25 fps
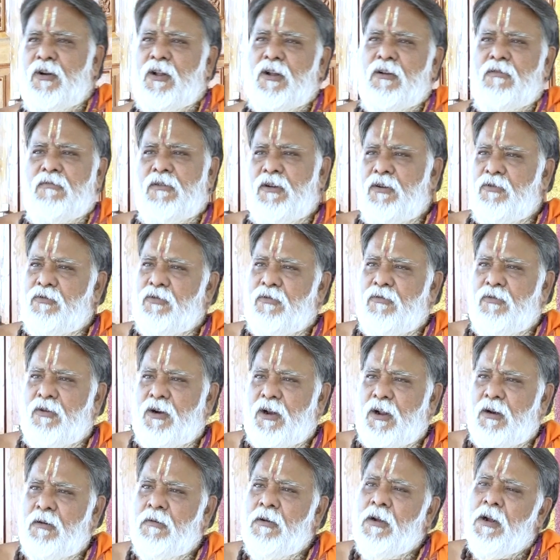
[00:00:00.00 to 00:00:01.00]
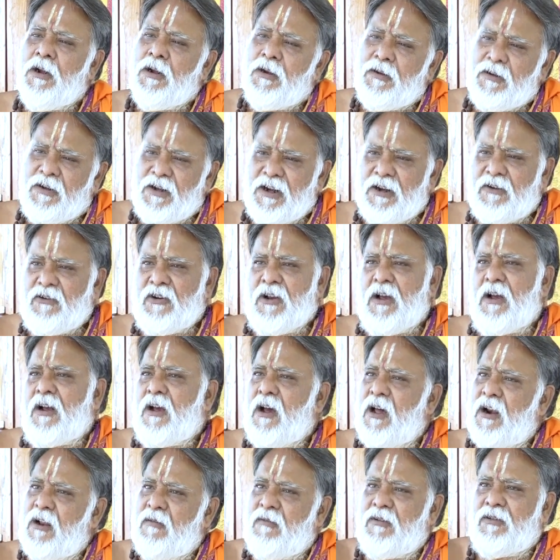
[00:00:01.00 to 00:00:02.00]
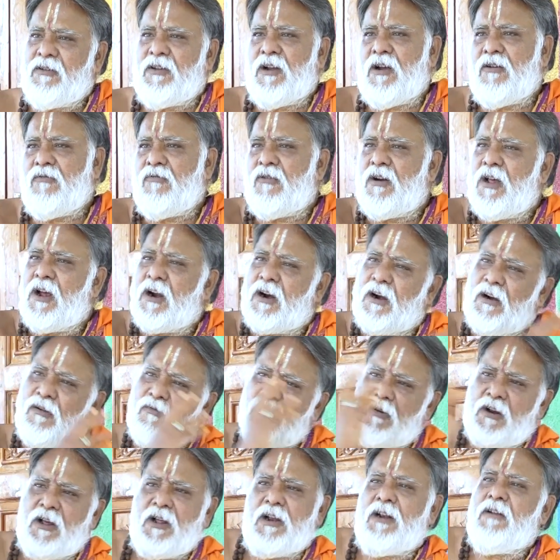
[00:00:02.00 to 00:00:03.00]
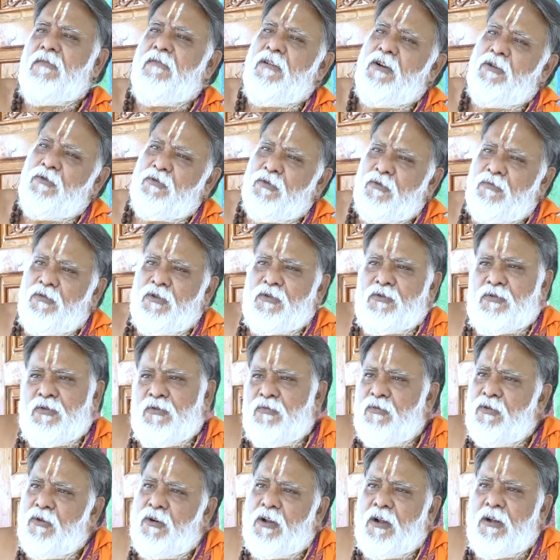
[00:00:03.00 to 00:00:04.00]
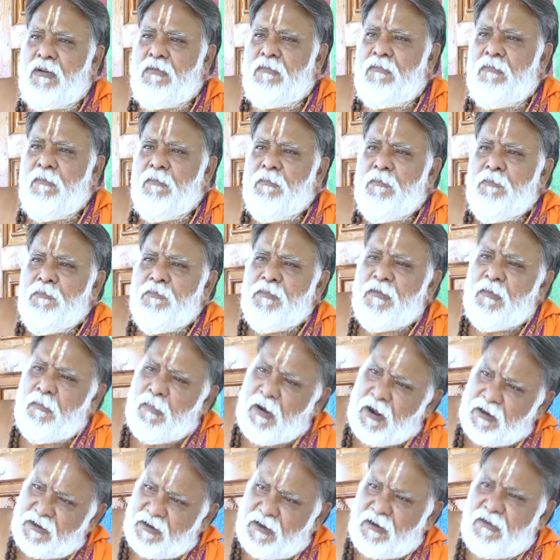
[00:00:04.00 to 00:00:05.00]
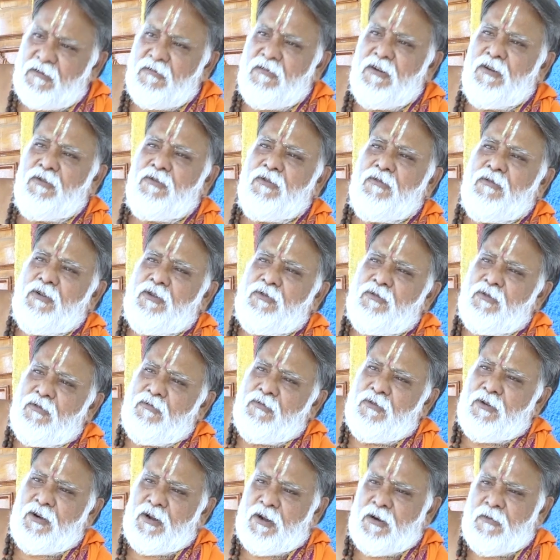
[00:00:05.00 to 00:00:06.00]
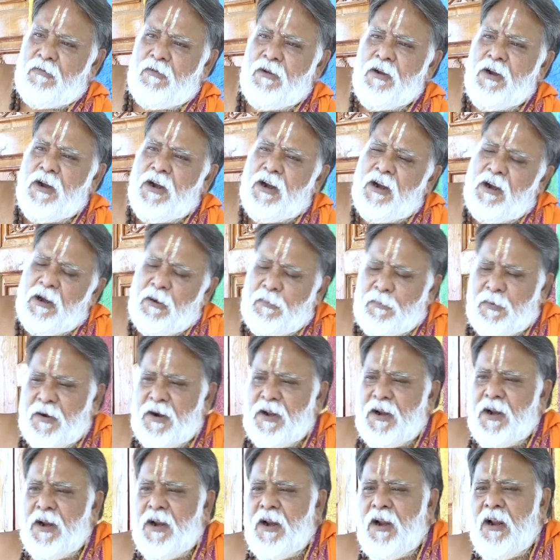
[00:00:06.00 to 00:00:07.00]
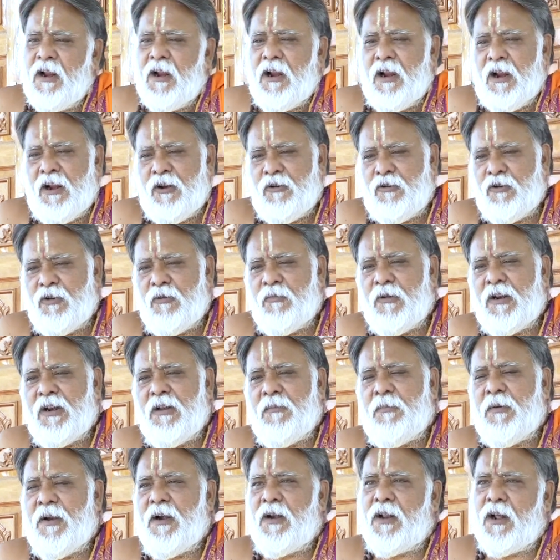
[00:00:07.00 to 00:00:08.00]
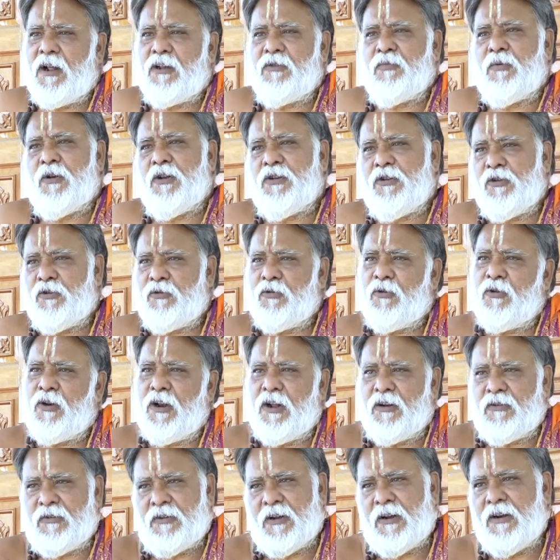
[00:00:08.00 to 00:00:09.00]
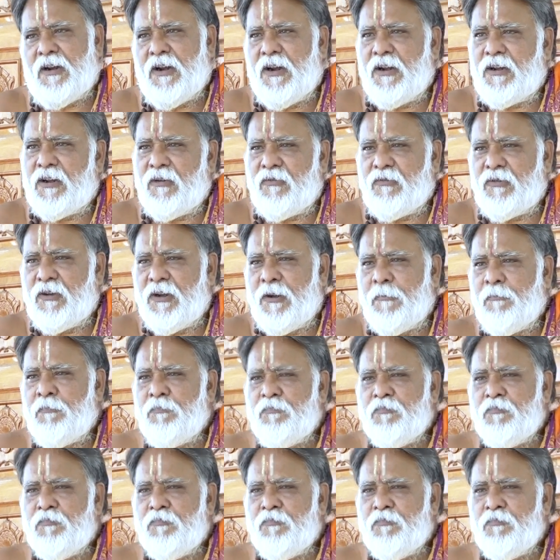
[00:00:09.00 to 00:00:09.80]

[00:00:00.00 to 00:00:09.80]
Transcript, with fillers: ఉంటారు వెళ్తూ ఉంటారు దీక్షాకాలం అంతా కూడా అక్కడ కూడా వెళ్తూ వస్తూ ఉంటాను భాషలకు వెళ్తూ వస్తూ ఉంటాను ఇప్పటికీ ఎంతోమంది పీఠాధిపతులతో నాకు సన్నిహితం ఉంది